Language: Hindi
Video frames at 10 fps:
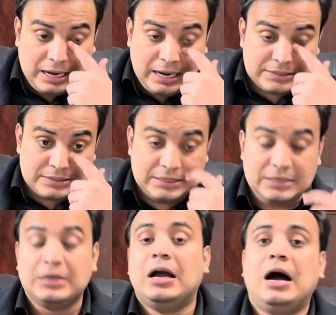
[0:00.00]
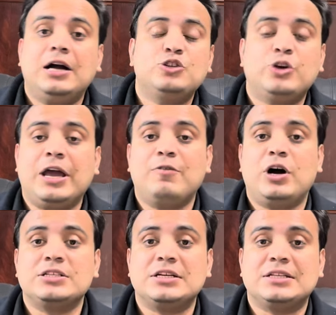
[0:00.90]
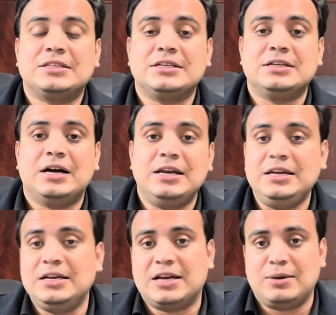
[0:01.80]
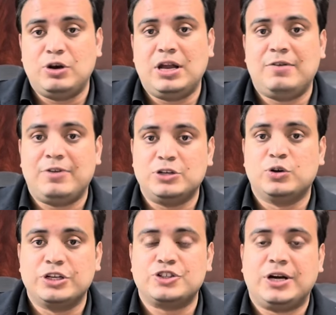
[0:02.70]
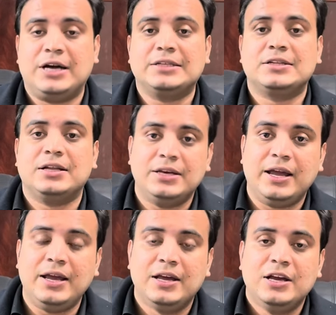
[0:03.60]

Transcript: आज आज जो है वो हजरत अली करमल्ला वजहो की शहादत का दिन है